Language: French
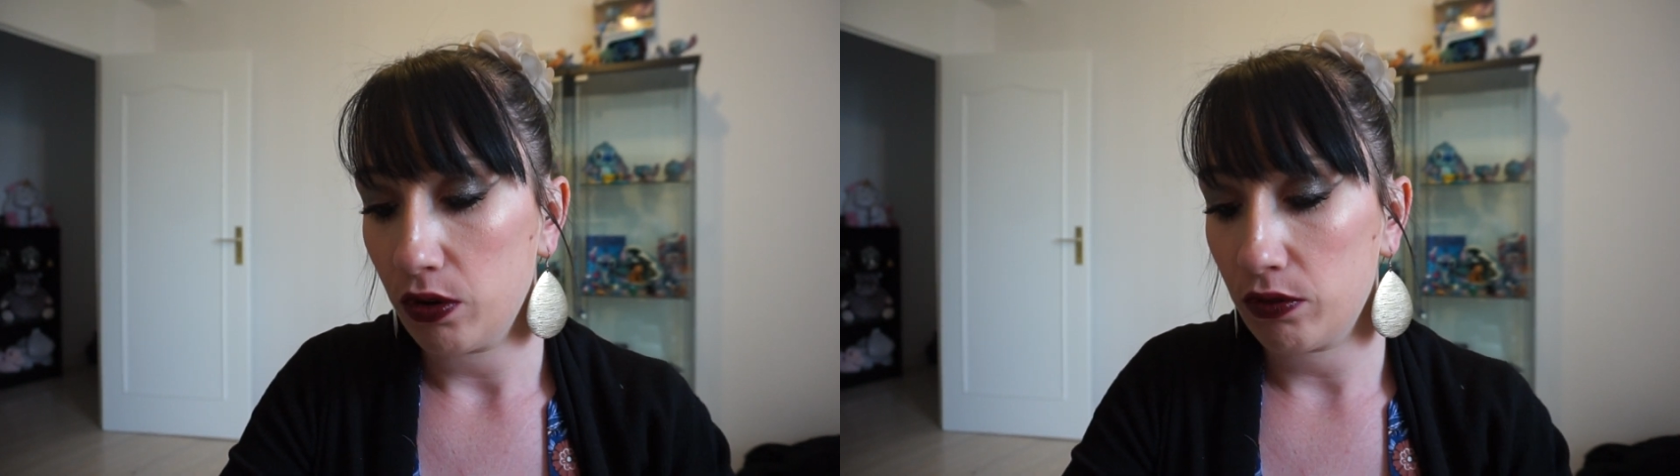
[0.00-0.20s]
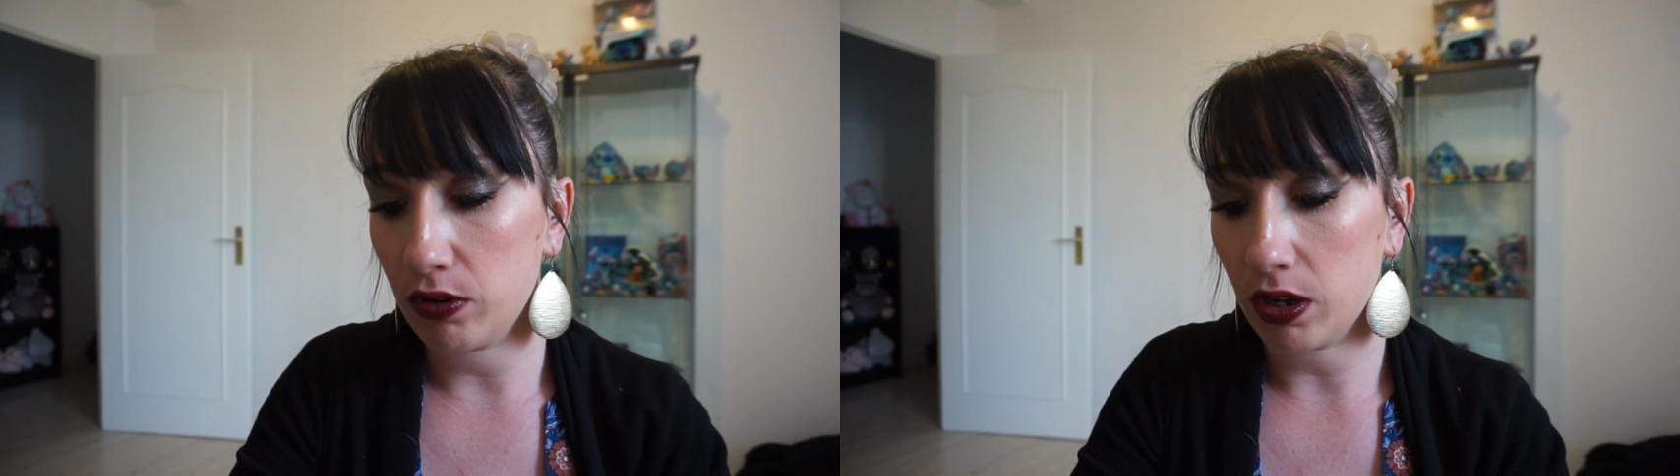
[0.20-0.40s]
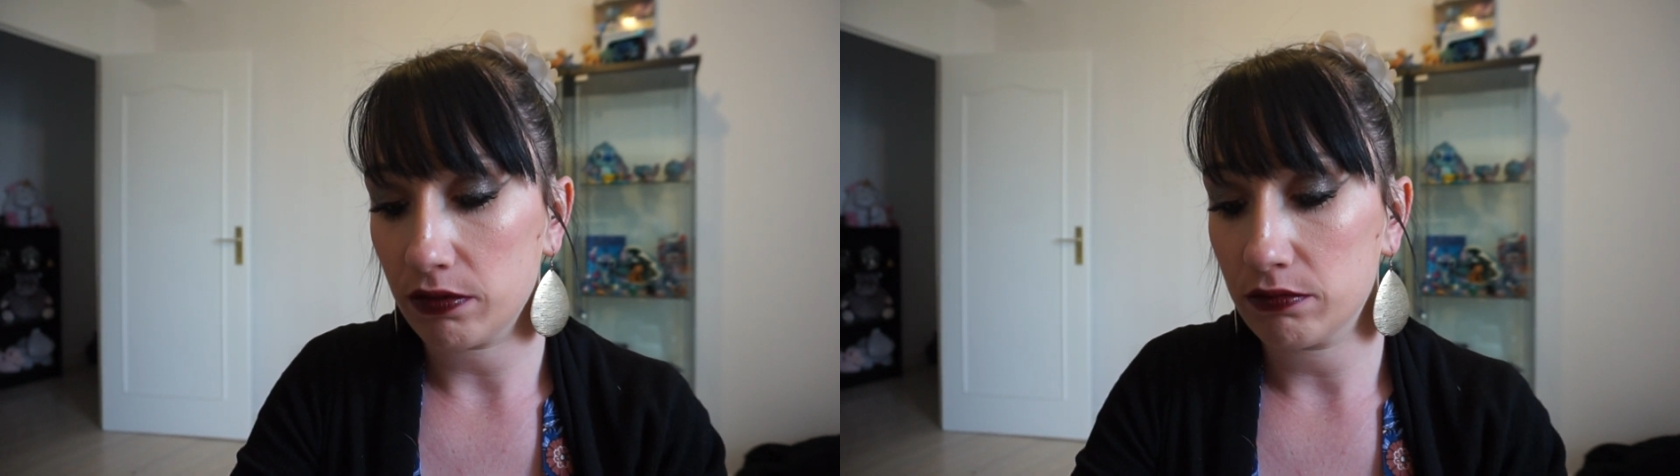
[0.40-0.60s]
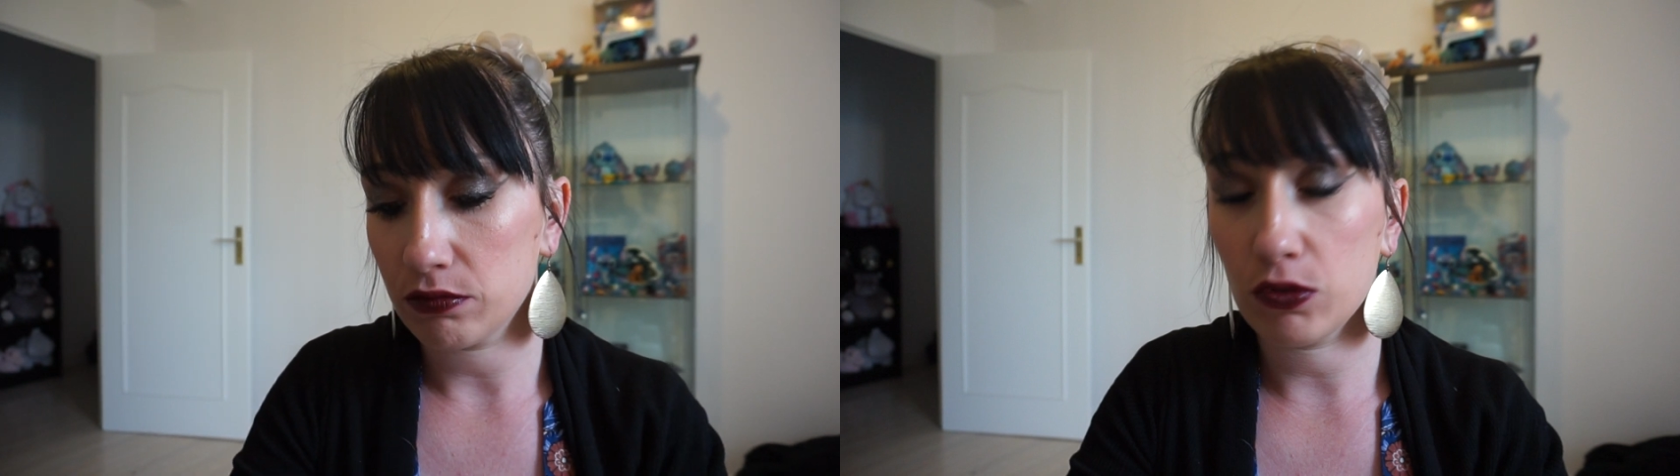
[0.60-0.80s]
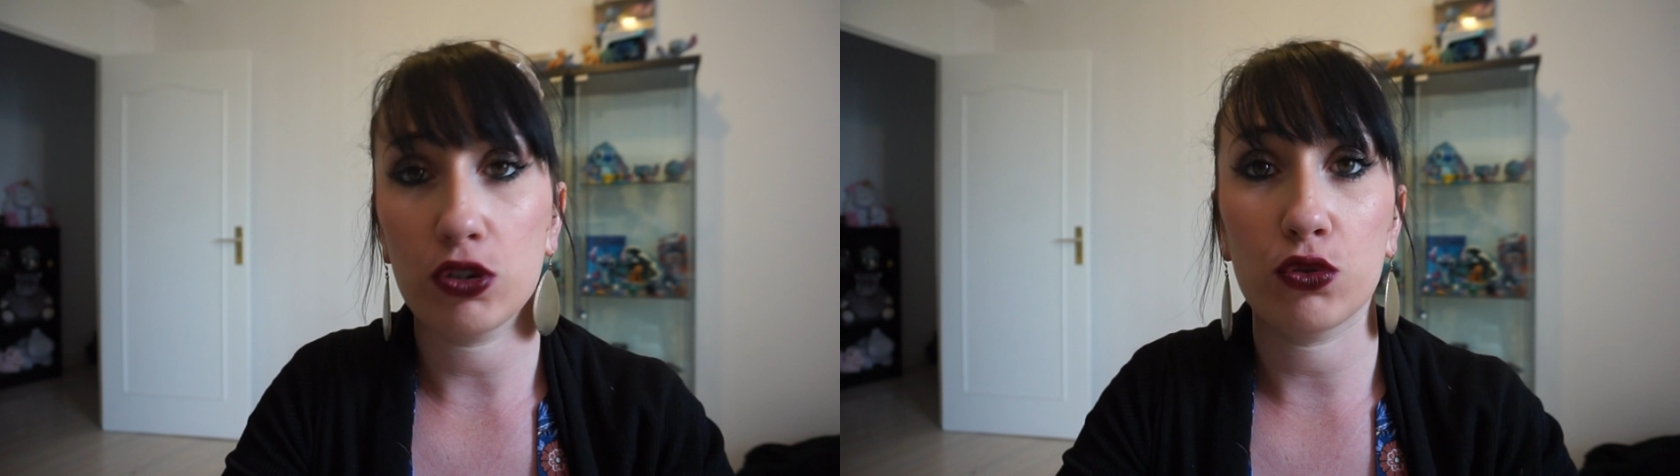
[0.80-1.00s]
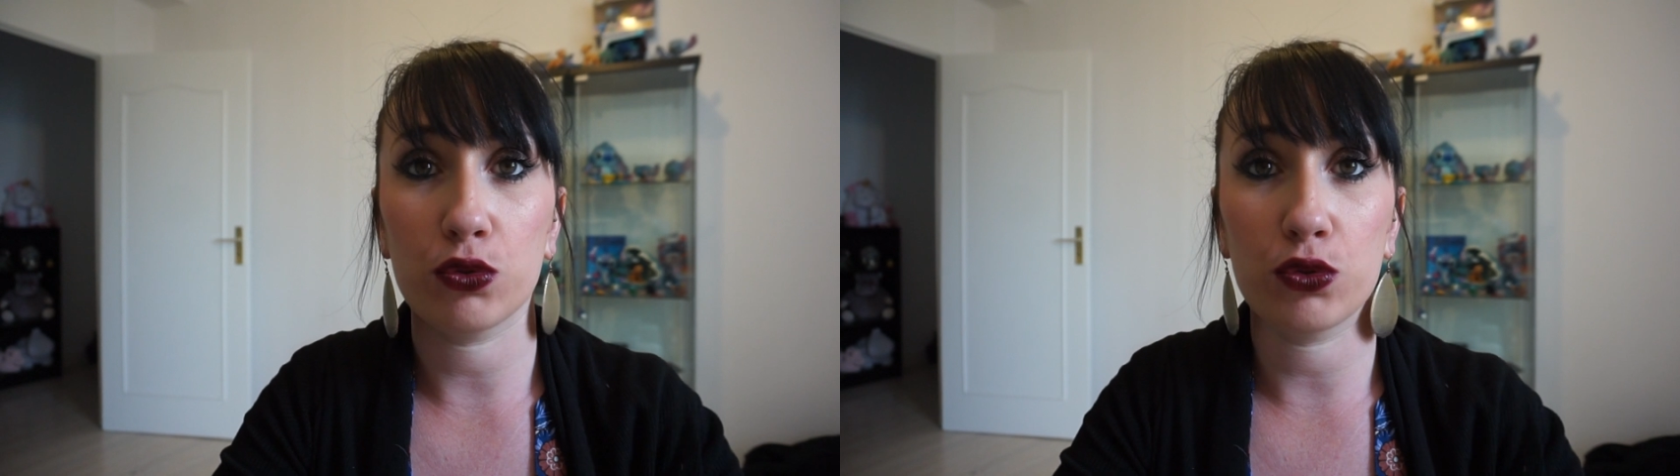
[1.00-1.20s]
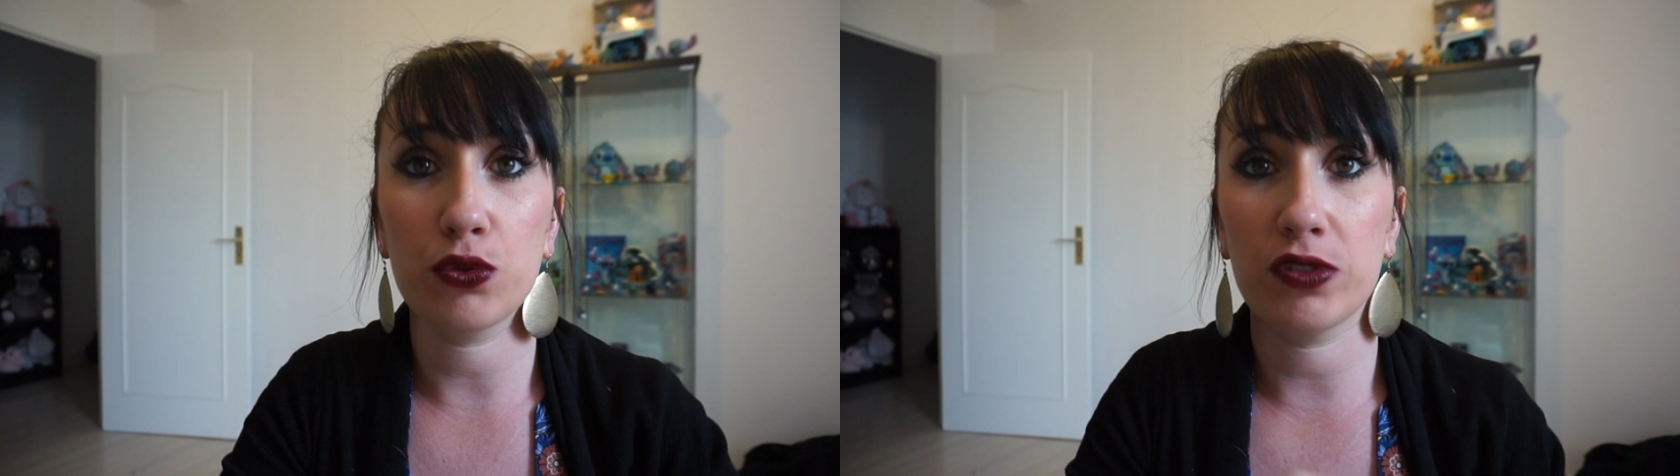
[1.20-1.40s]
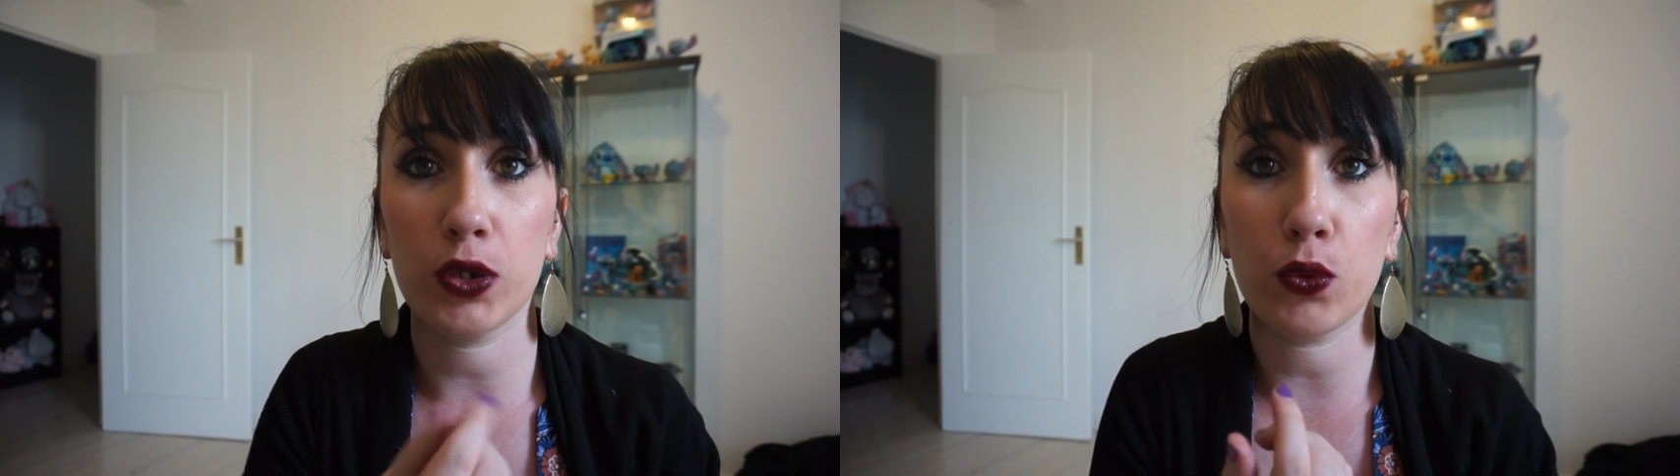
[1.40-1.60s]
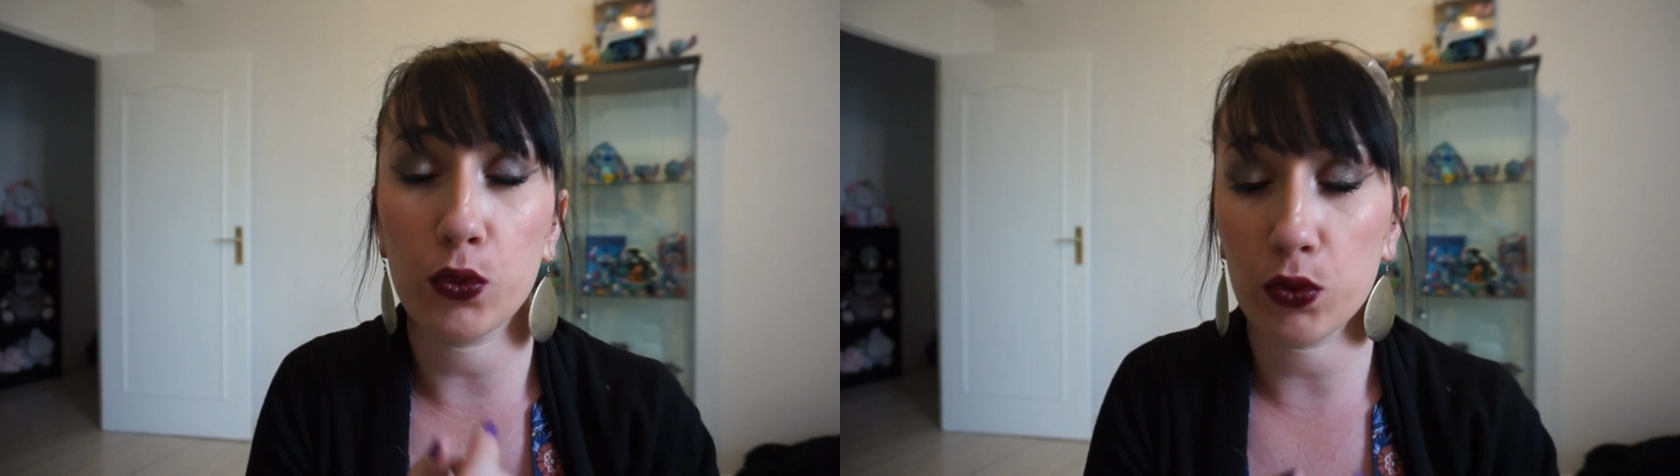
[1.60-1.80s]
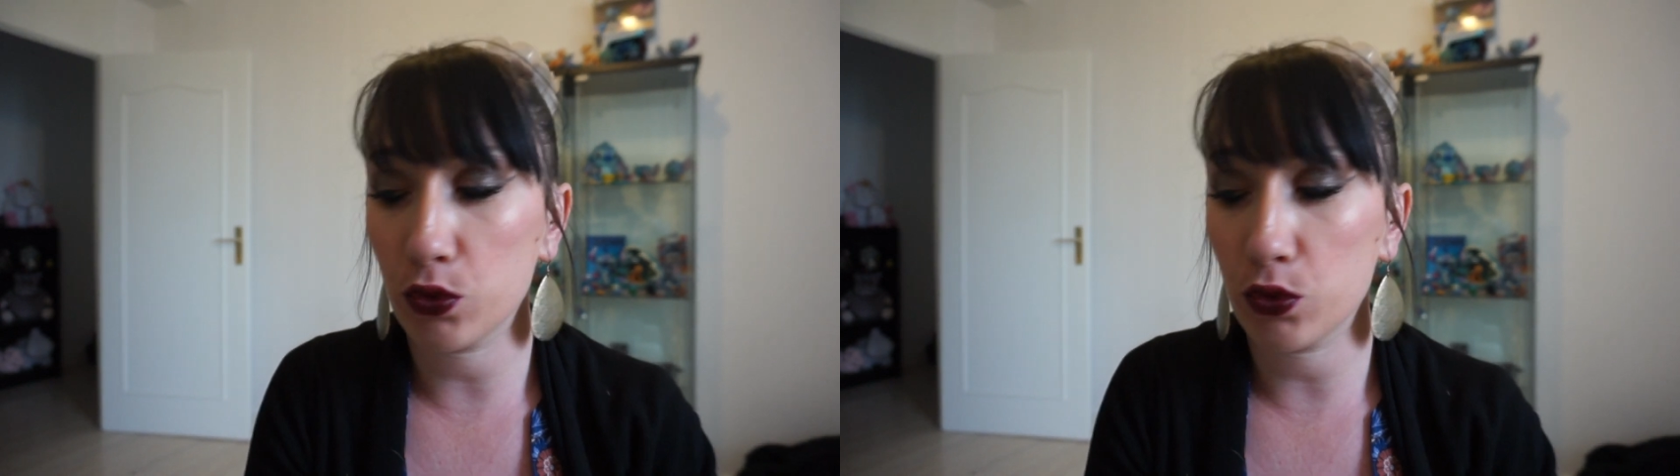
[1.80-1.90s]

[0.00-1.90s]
voilà, moi je, sais que,